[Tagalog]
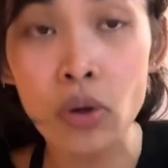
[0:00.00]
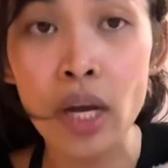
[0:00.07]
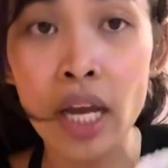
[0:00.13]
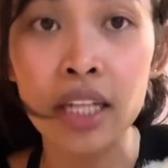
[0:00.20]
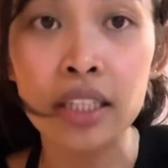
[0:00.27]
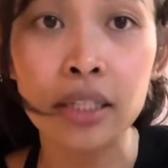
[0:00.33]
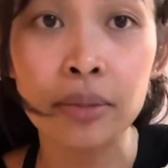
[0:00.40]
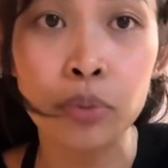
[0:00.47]

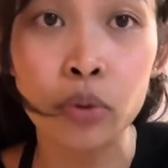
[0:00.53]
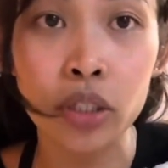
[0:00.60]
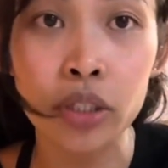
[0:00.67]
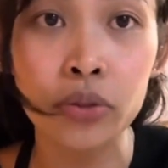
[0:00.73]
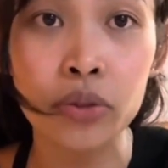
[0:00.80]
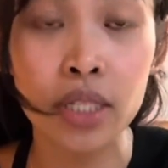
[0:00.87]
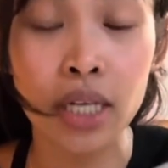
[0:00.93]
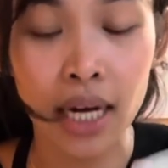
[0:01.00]
healthy po
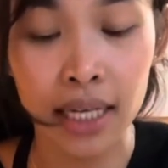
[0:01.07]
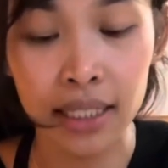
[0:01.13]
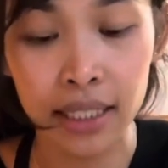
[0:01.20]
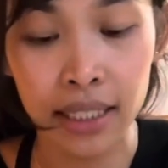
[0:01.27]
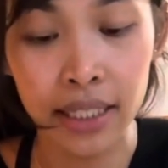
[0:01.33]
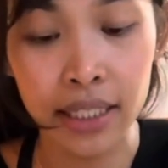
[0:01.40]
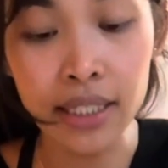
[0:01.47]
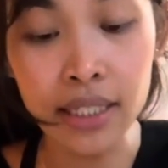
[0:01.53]
ito sa
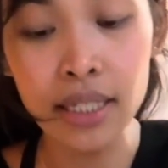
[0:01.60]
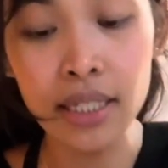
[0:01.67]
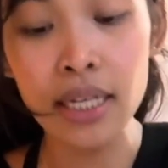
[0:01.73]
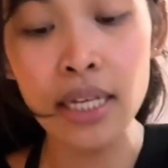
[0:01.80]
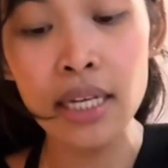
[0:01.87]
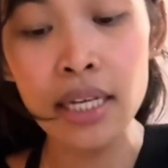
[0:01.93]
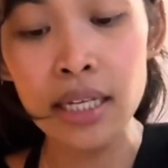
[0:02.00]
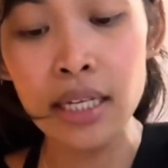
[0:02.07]
atin.
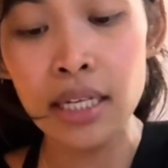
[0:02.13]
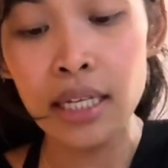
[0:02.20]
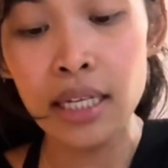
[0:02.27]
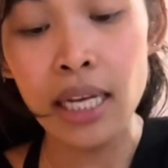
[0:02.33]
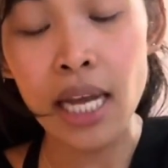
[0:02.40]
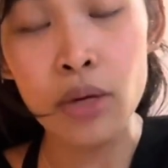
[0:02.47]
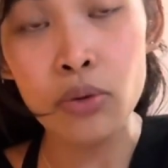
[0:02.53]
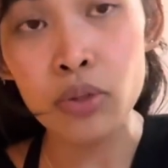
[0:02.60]

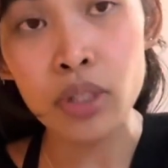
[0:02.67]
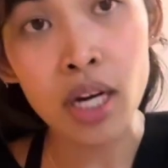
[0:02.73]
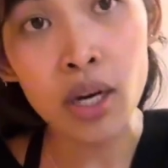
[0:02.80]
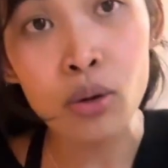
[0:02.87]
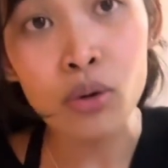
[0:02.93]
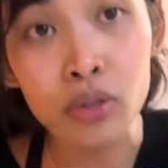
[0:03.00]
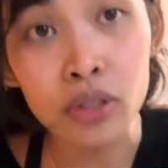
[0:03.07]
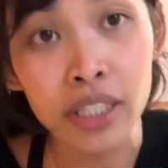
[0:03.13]
Lalo na
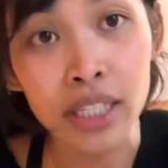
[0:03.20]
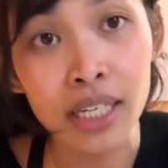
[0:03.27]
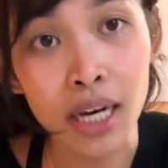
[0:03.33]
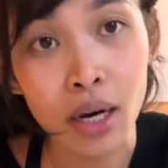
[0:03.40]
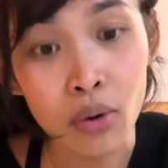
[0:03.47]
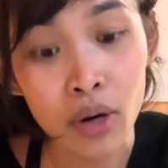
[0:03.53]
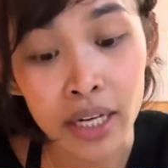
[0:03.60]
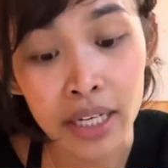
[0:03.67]
kung
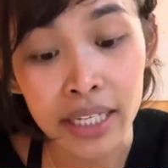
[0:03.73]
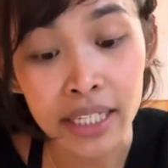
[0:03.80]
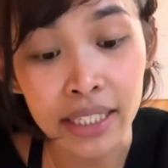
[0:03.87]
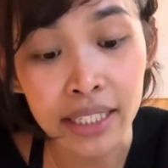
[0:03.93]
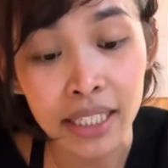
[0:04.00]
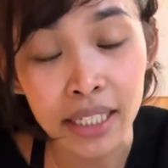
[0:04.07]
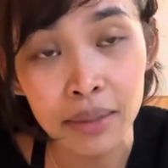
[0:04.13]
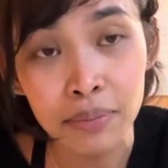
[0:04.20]
ikaw ay
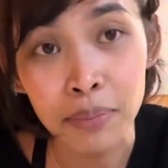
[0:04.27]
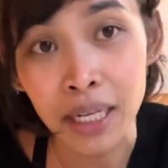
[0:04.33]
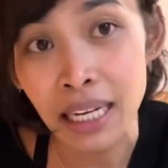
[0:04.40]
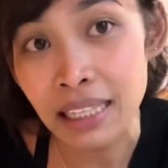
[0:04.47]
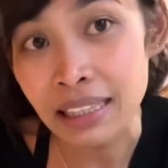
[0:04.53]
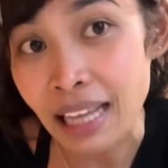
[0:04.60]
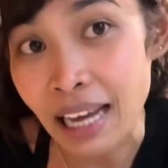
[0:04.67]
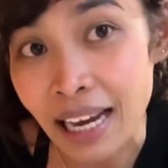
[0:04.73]
hindi
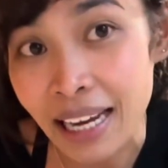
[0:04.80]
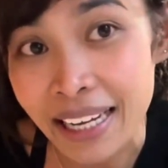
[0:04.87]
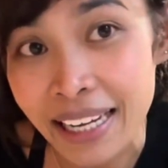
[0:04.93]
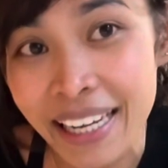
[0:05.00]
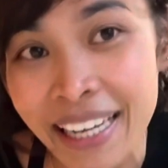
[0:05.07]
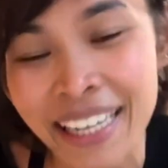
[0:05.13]
palatae.